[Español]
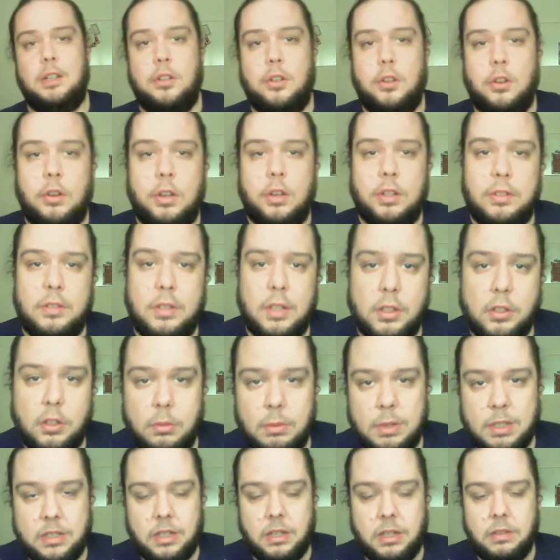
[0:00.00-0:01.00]
no
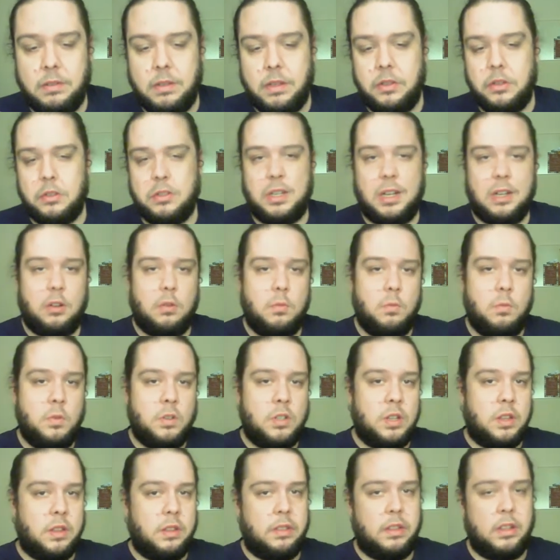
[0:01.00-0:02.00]
extiendo más el vídeo, es algo muy
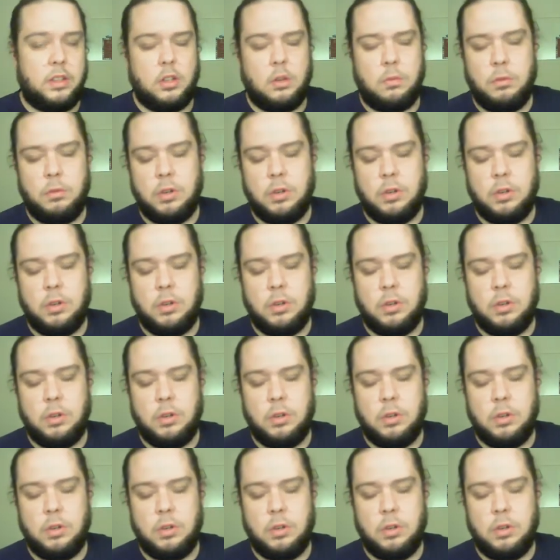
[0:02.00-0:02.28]
sencillo,